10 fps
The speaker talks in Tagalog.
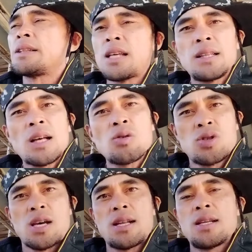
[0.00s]

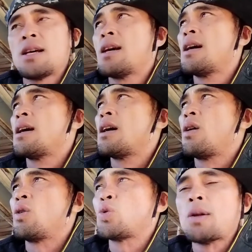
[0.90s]

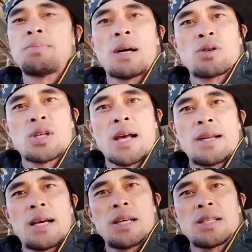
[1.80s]
10,000 o
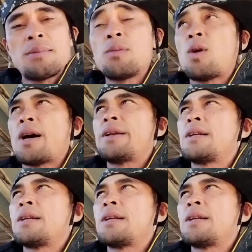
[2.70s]
12,000 ang isang buwan